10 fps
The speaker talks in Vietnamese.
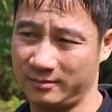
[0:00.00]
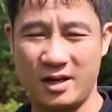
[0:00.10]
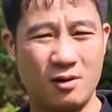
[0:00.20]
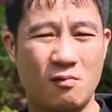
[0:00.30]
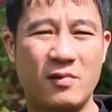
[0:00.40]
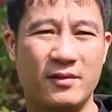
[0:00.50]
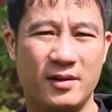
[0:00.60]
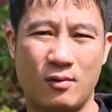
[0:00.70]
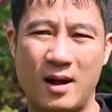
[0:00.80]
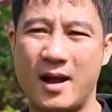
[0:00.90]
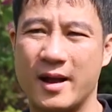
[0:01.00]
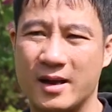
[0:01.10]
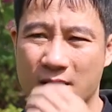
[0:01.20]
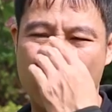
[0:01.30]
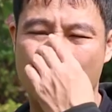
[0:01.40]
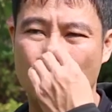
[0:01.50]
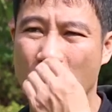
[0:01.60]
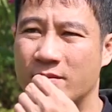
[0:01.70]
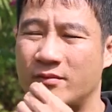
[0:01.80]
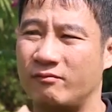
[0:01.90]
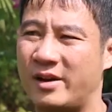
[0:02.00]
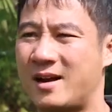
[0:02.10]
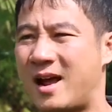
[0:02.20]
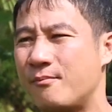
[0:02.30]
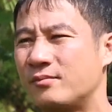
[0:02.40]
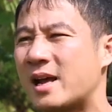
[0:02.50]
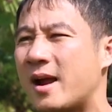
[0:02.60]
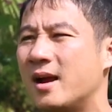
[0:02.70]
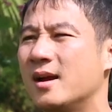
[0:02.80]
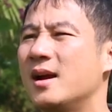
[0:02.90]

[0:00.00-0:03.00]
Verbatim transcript: Nhưng không phải là vì Quang Hải nghỉ mà đội tuyển Việt Nam sẽ